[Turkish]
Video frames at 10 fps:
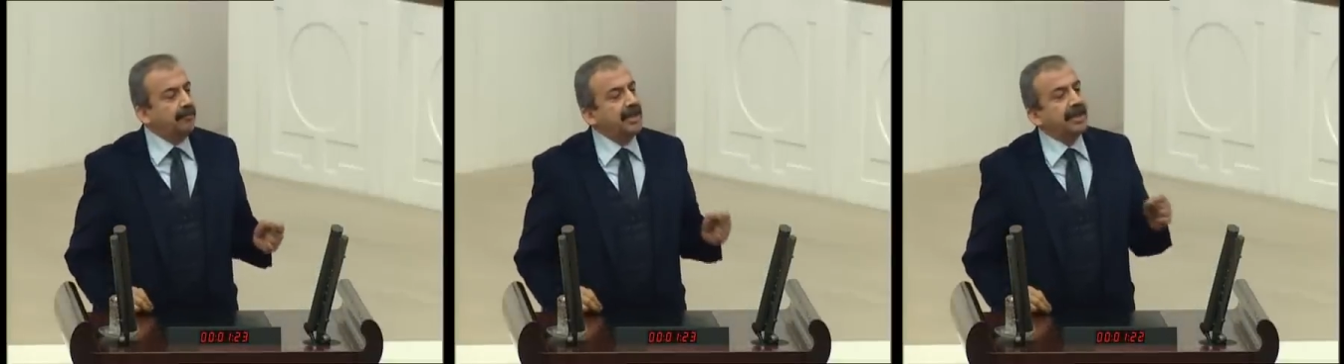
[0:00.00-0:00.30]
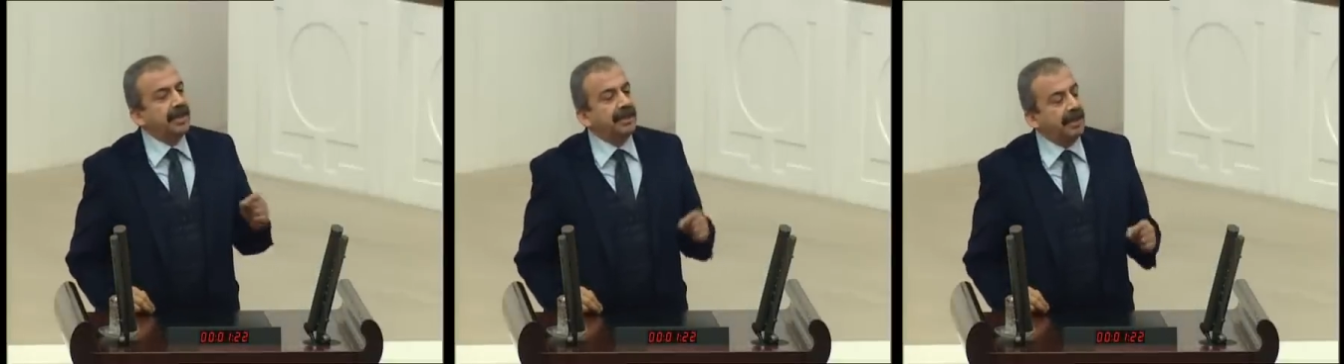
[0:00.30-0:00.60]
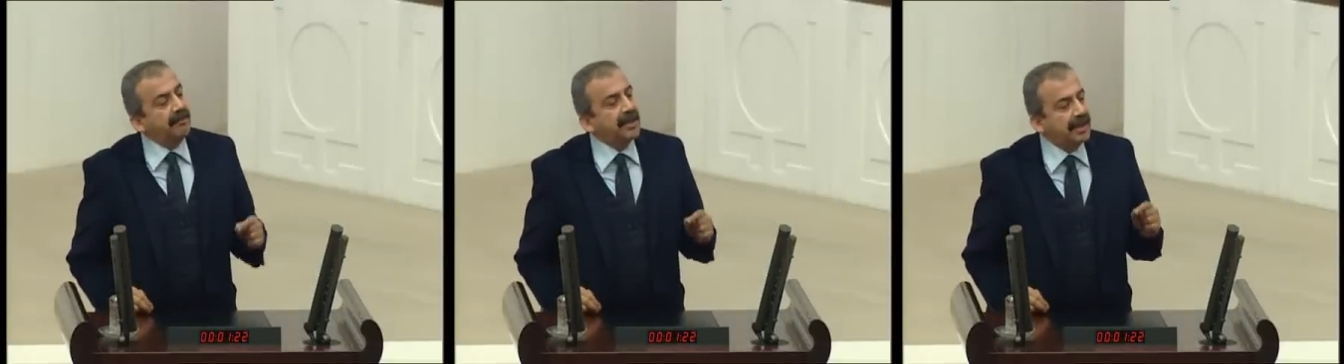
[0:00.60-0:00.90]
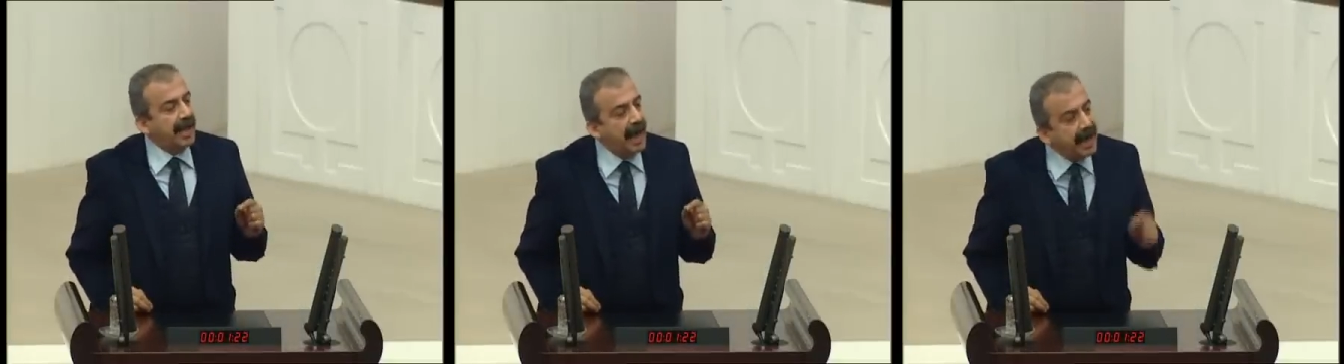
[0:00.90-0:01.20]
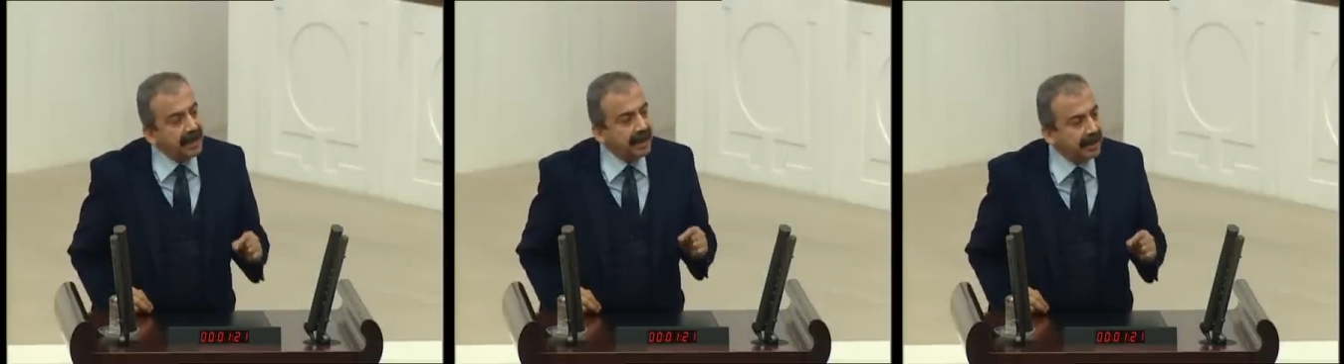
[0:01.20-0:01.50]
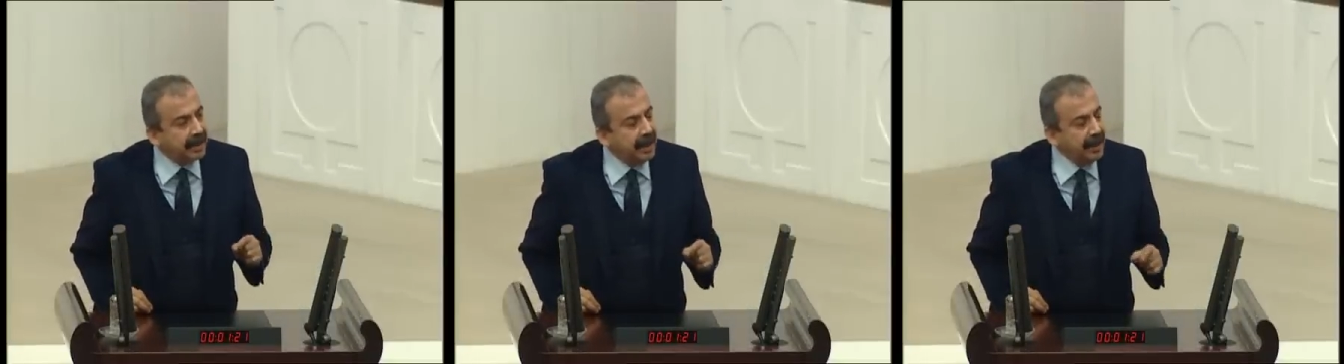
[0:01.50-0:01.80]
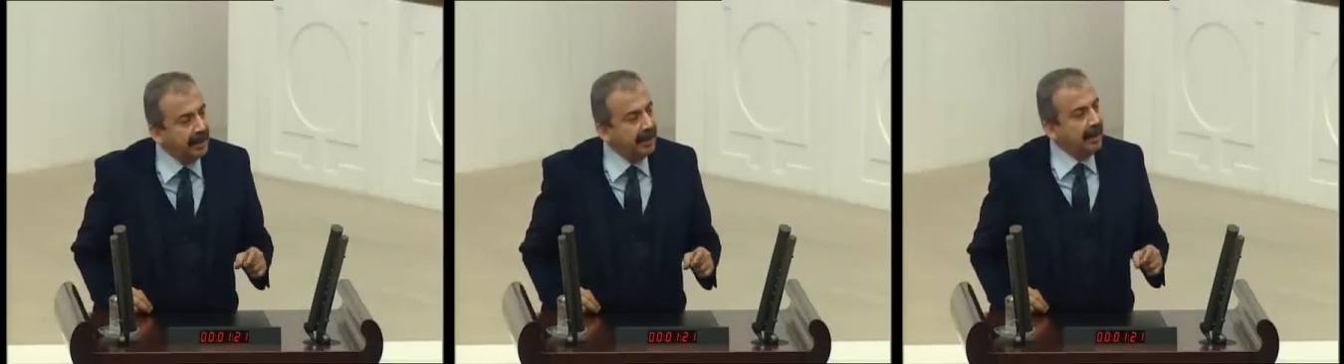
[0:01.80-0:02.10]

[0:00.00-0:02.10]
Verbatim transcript: Biz gittiğimiz her yerde